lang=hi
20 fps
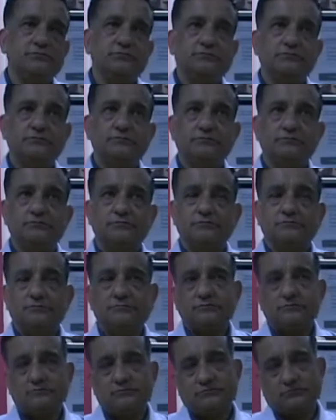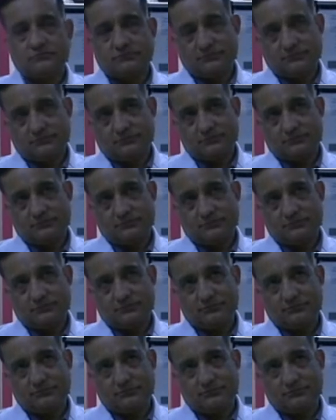जो लगाने के पर कितने
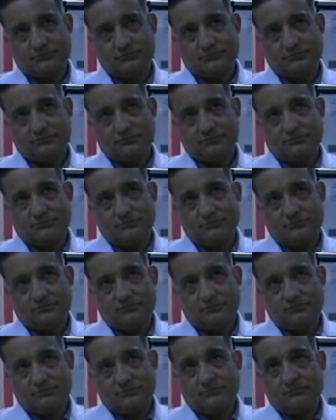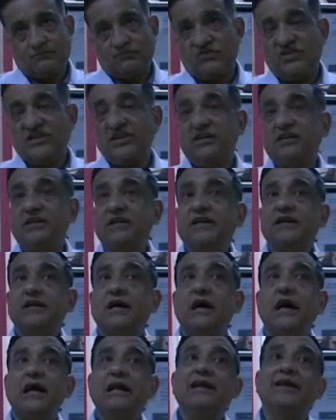दिनों तक ये काम करता है ये
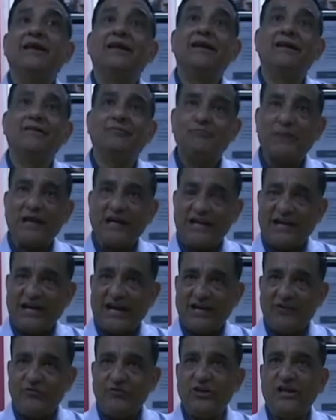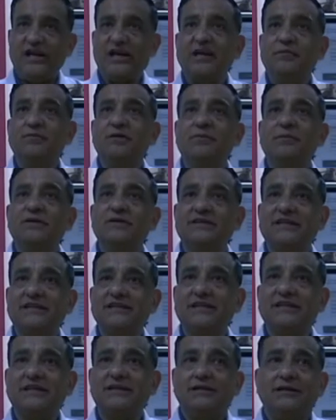टीका अलग अलग पहले आईवीआरआई में बनता
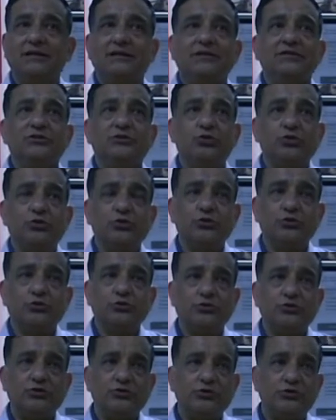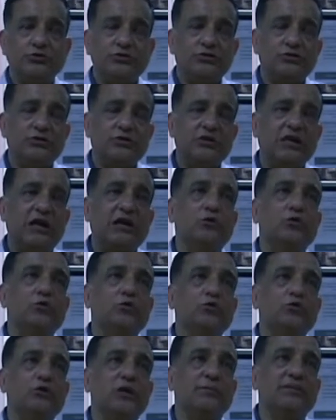था जो
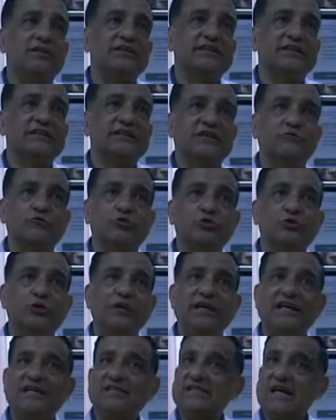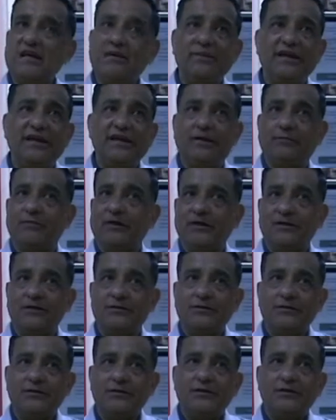गलघोटू का बनता था वो तो एक साल में एक बार
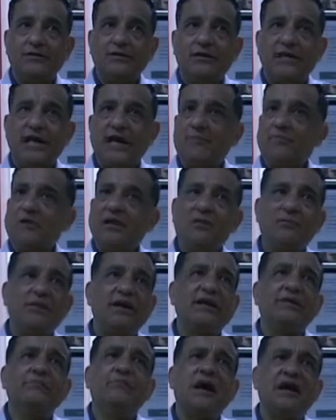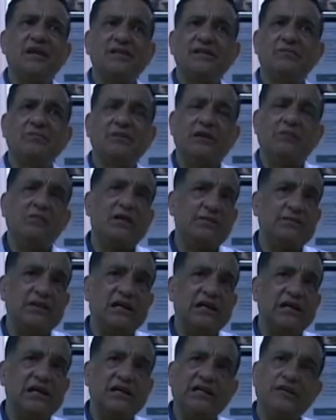अप्रैल मई मार्च अप्रैल मई में
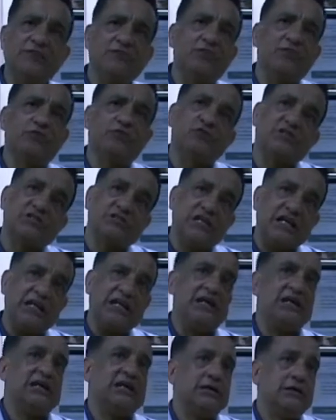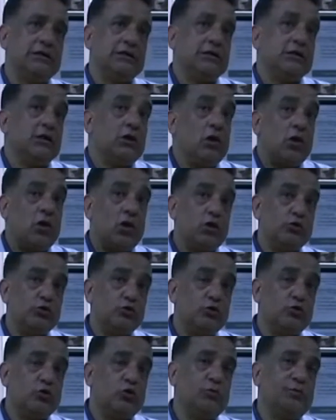लगा लिया फिर दूसरे साल लगाया और
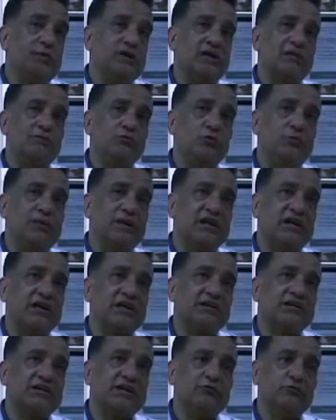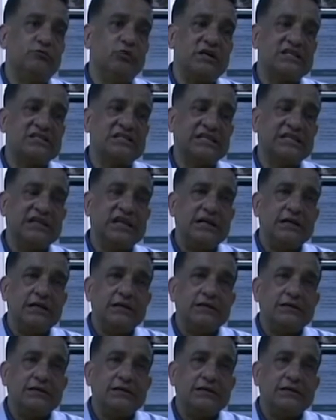जो खुरपका मुँह का था वो ऐसा था